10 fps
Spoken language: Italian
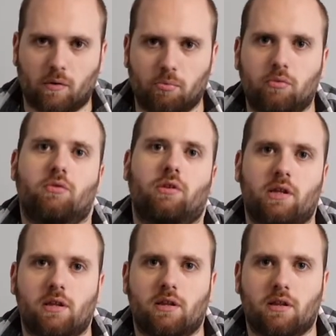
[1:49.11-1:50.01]
appunto
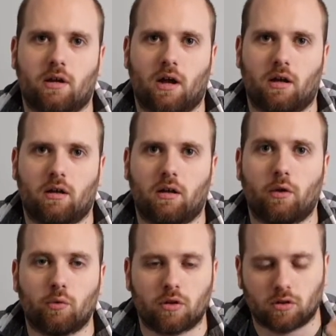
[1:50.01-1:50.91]
inizierà
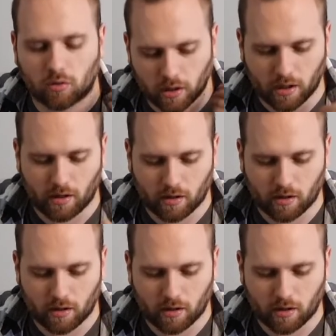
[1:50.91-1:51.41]
l'eruzione e